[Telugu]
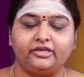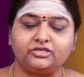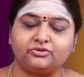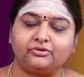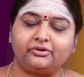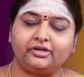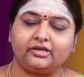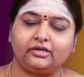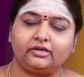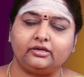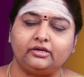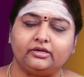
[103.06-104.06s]

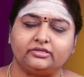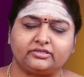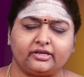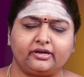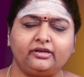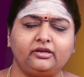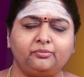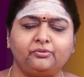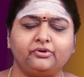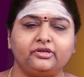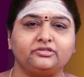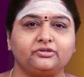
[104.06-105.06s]
ఈశ్వరునికి
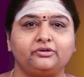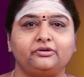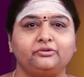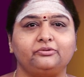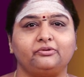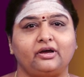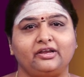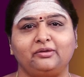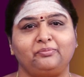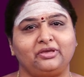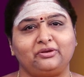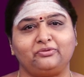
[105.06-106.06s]
శరణ్యపురీశ్వరుడు అనే
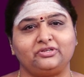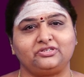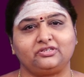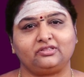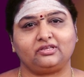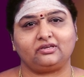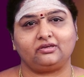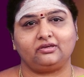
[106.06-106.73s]
పేరు వచ్చింది